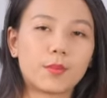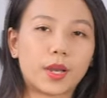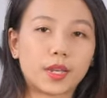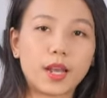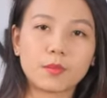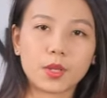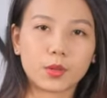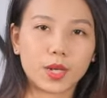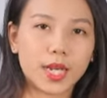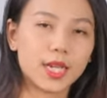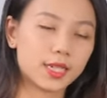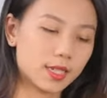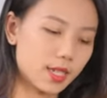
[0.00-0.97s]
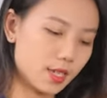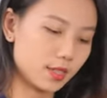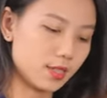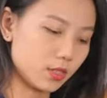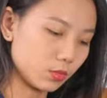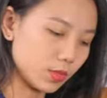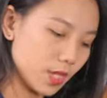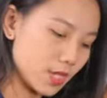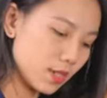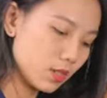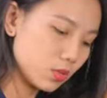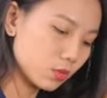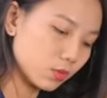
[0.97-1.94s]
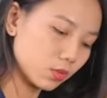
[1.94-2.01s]
máy đại biểu khác thì chúng ta
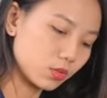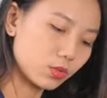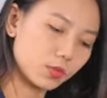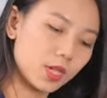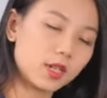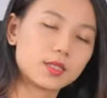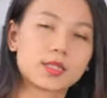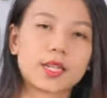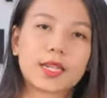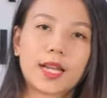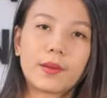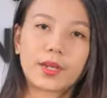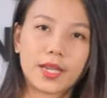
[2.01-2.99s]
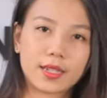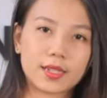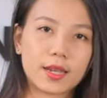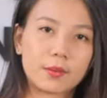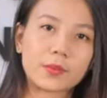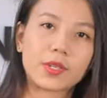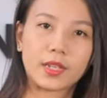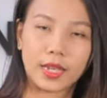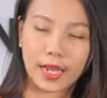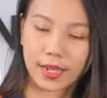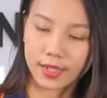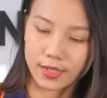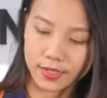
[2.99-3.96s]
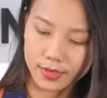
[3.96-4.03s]
sẽ sử dụng các dây cáp kết năm như thế
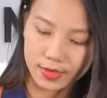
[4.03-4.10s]
này.